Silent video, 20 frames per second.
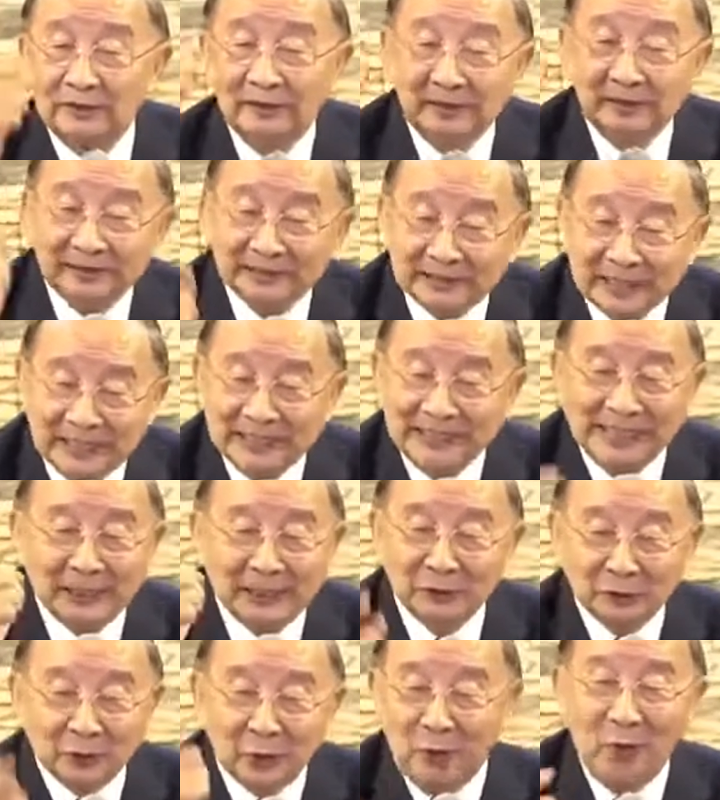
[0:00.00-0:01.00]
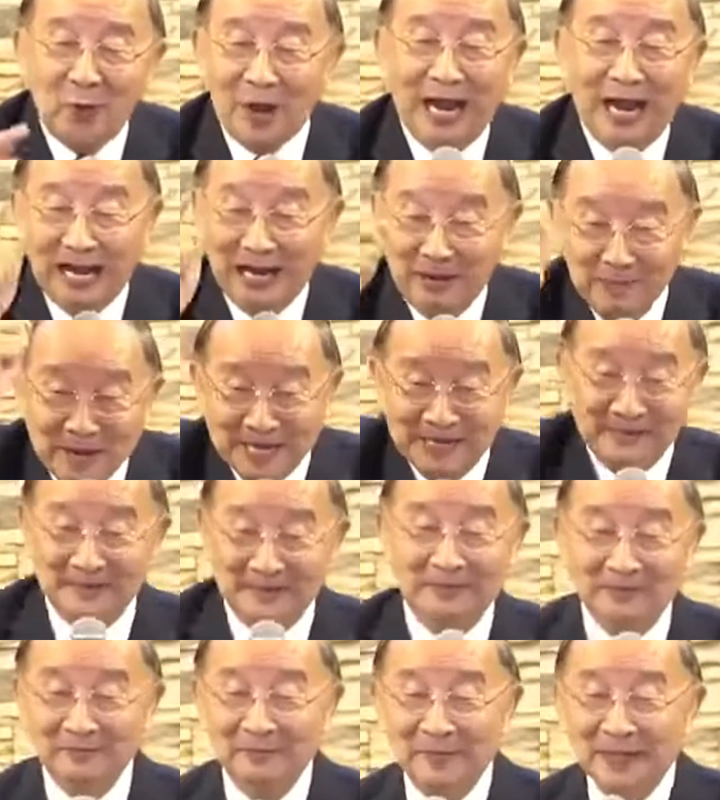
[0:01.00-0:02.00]
圣灵说话，阿门。
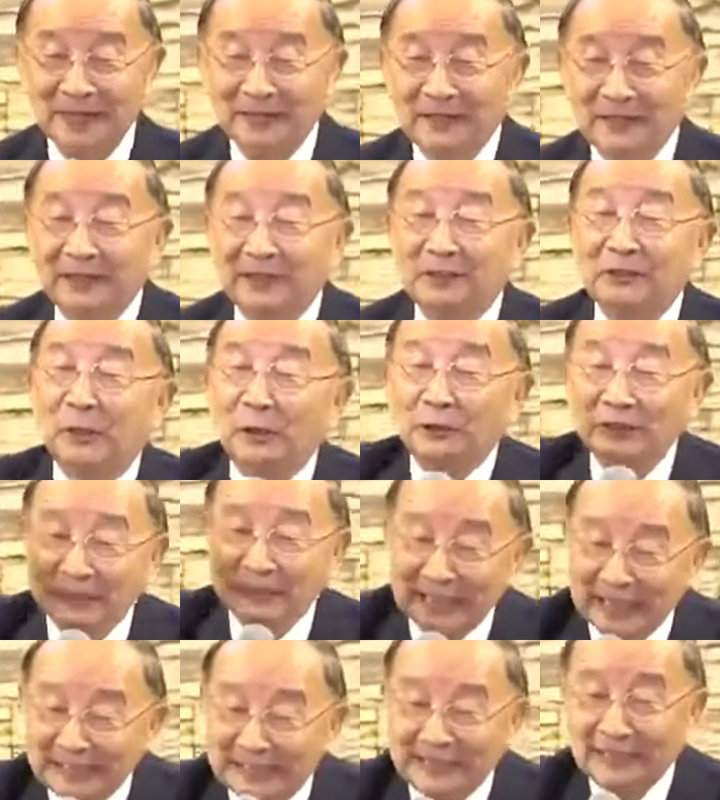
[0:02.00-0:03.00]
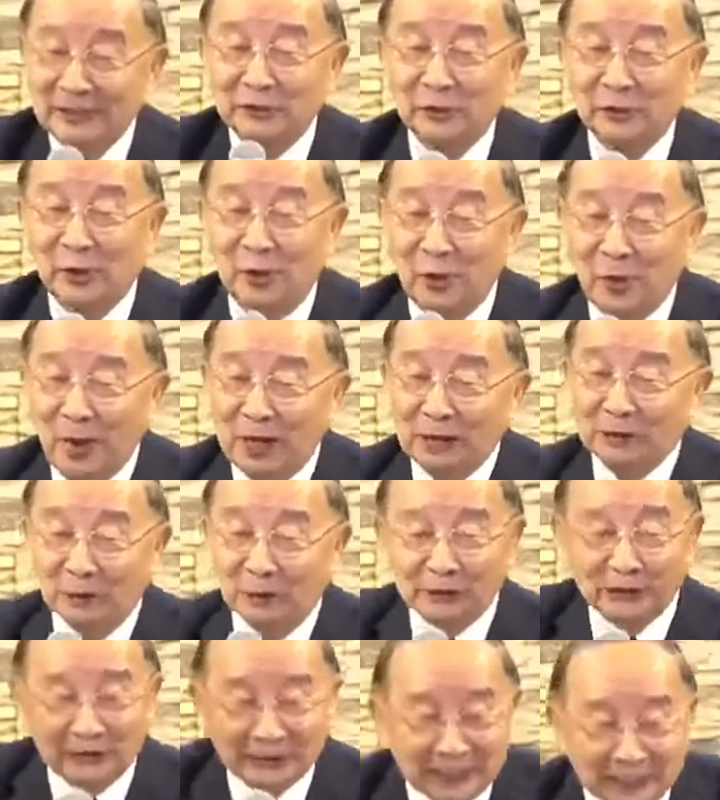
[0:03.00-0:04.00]
有圣灵说话，有
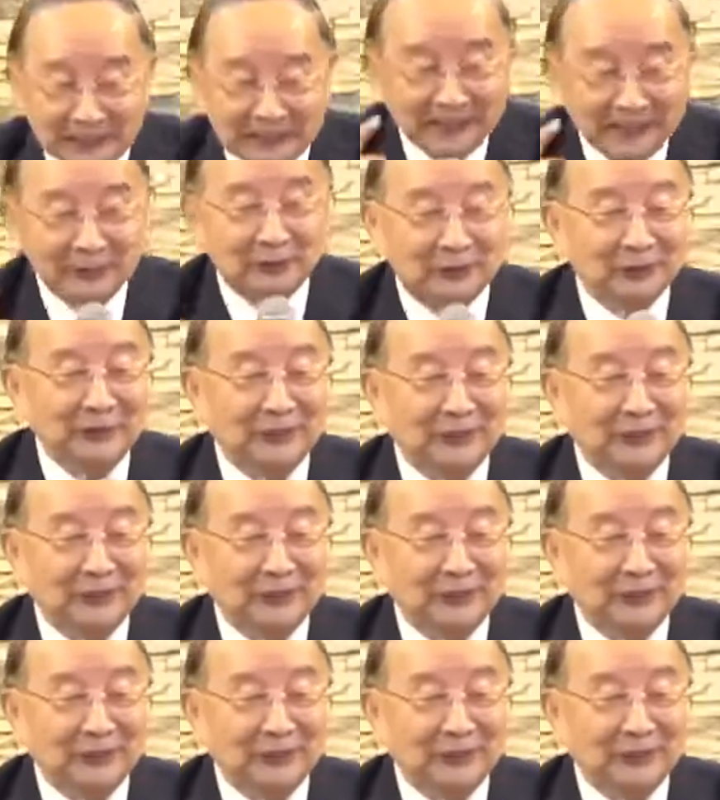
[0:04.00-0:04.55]
圣灵指